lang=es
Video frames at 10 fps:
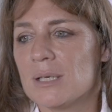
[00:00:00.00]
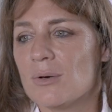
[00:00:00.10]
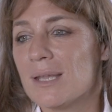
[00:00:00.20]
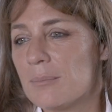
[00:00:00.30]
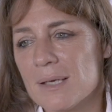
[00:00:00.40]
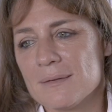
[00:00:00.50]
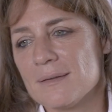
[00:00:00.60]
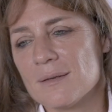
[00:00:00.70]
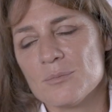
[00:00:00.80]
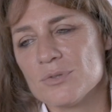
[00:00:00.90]
pero además
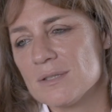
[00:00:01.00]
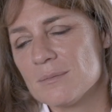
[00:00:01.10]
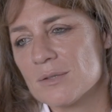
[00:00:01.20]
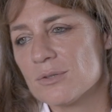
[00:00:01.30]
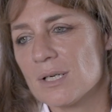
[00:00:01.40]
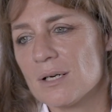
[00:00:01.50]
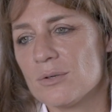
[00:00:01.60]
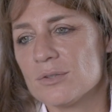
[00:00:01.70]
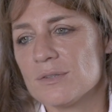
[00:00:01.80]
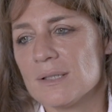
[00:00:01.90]
hice muchísimas otras
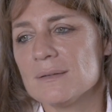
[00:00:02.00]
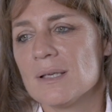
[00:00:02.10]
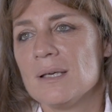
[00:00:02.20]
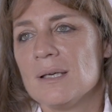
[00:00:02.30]
cosas